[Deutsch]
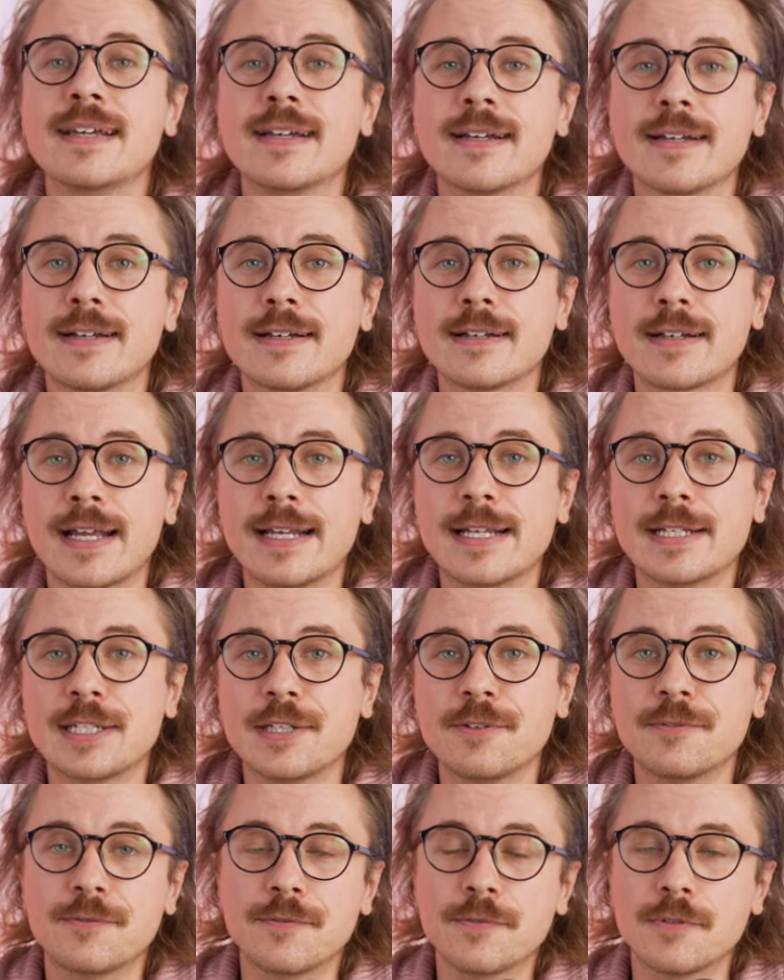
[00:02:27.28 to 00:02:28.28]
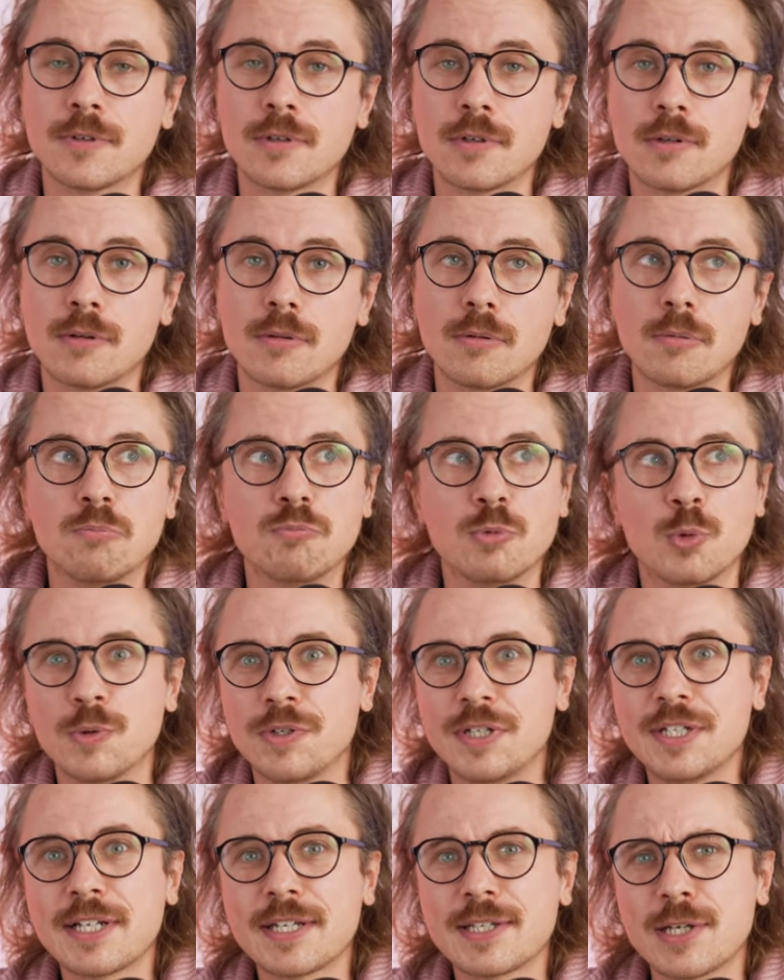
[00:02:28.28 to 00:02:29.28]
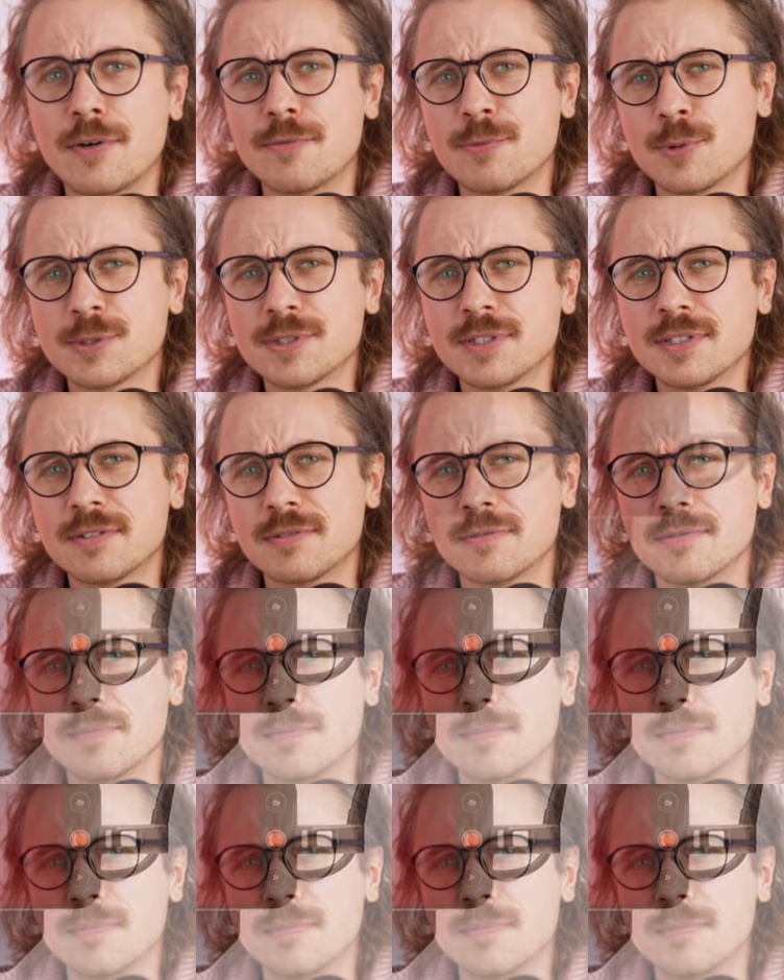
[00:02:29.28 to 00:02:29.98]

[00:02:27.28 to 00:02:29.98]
äh, relativ äh, niedrig auflösend.